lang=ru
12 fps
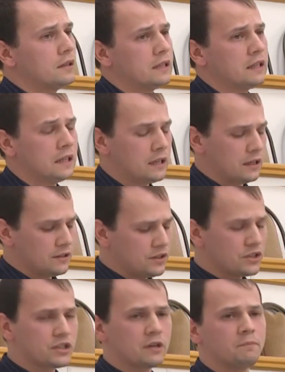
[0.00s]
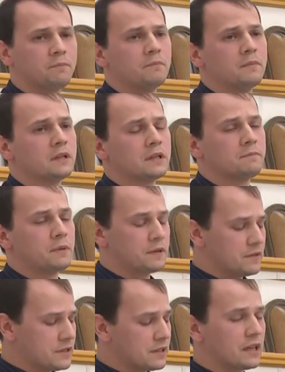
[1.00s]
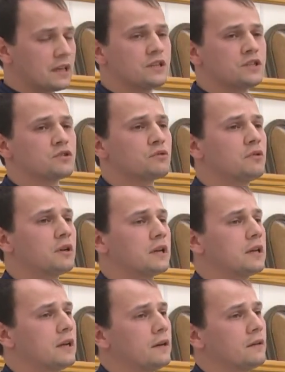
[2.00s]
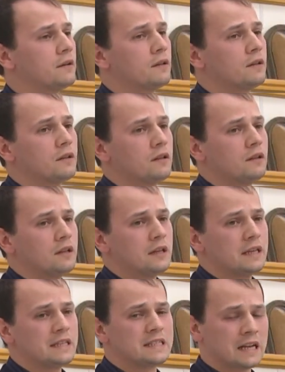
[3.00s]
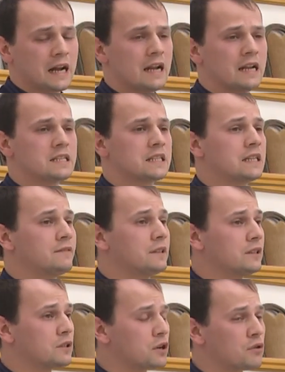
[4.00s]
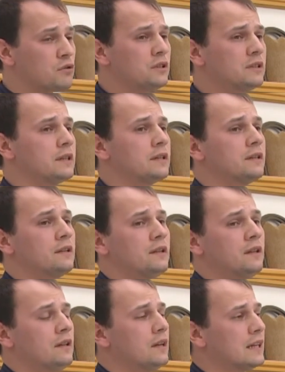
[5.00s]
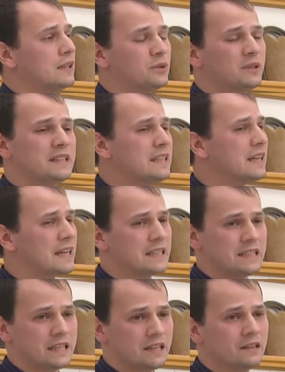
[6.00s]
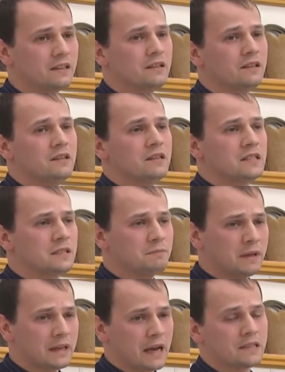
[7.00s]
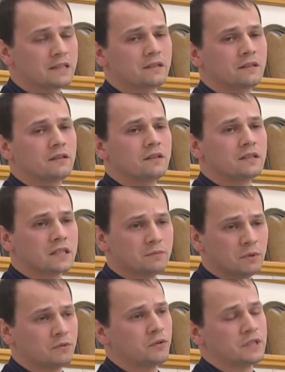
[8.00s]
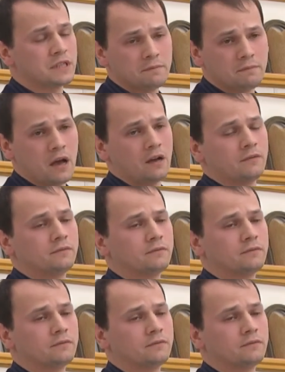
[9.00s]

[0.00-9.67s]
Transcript: И ниже была приведена история израильского народа, который не хотел смирять самого себя.